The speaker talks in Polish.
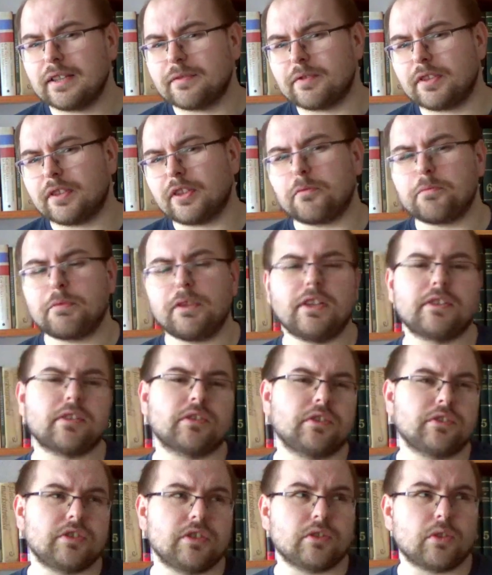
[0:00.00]
zrobili
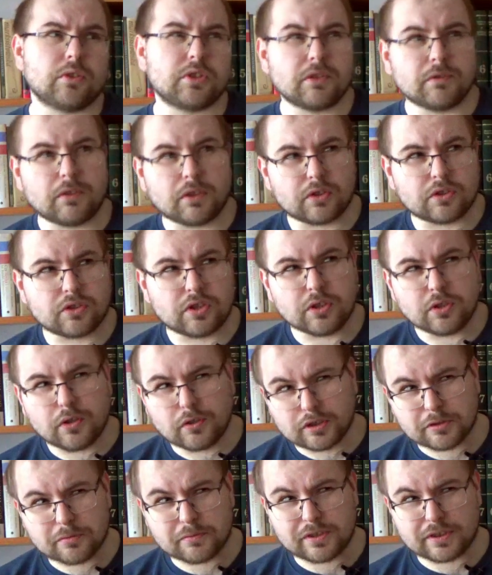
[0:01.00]
co tydzień 8
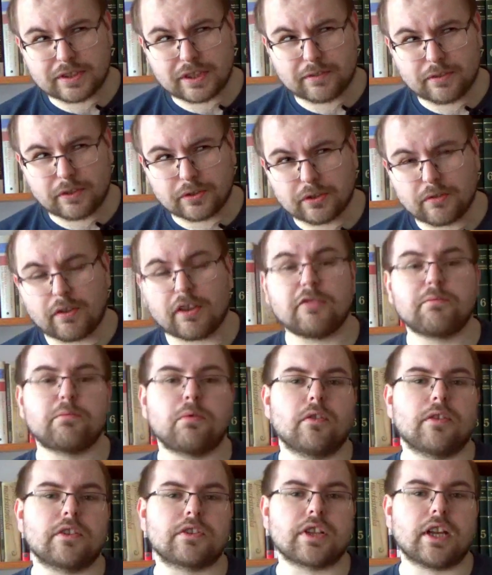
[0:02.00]
odcinków, to byśmy gdzieś tak wylądowali w
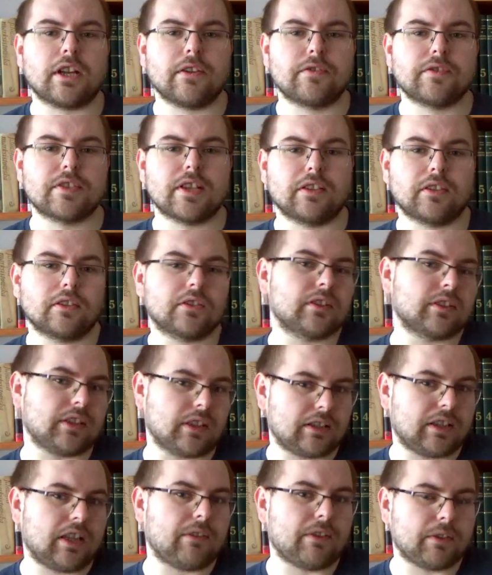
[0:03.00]
połowie czerwca, no to
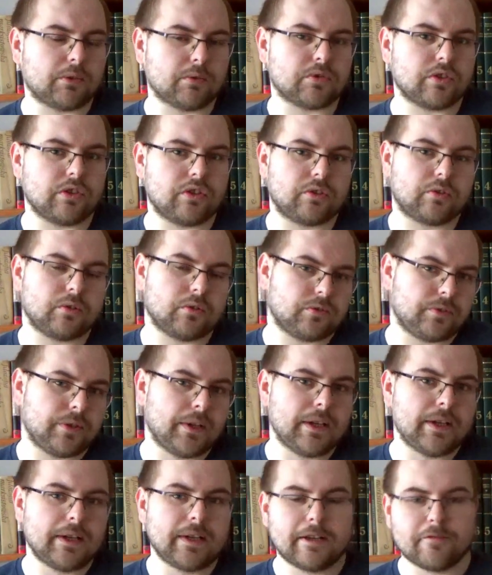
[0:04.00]
tak dla maturzystów
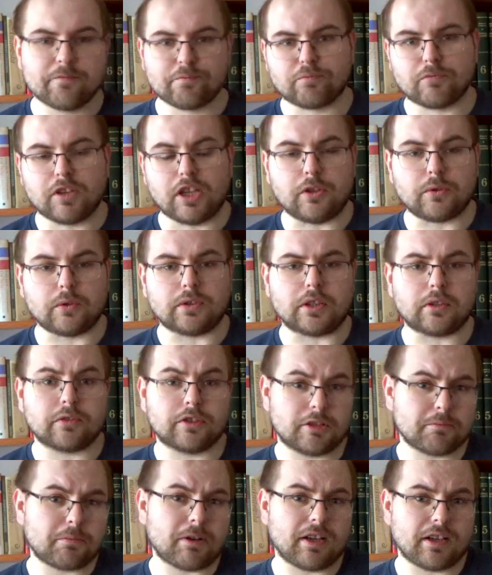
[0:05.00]
i
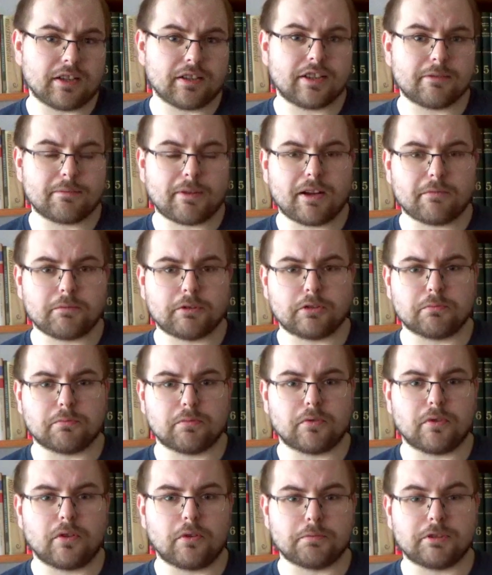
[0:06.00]
studentów chyba, chyba by to
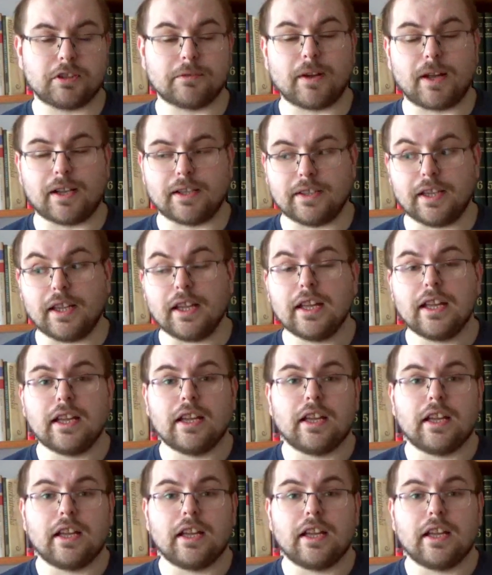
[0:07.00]
było optymalnie.